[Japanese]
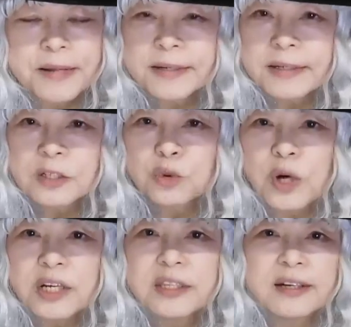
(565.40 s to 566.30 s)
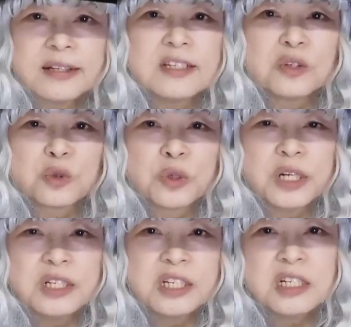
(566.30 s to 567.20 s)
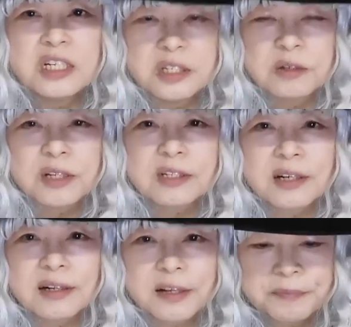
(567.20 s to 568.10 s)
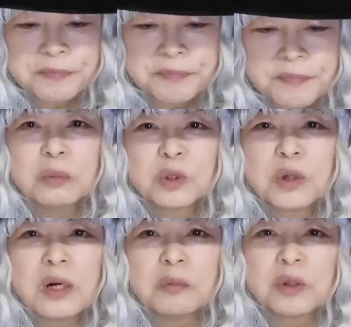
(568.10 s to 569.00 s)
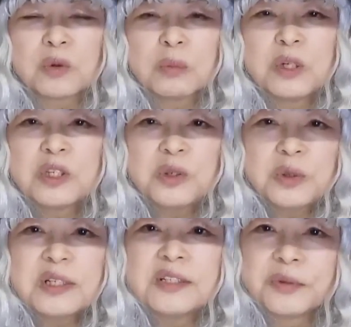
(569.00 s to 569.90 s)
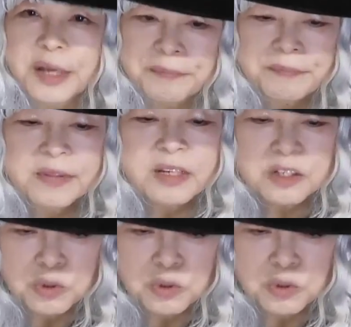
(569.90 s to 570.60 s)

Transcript: なかなかそこ入っていかないんですよその臨子質ですからねでもそれらはとても必要ですよねで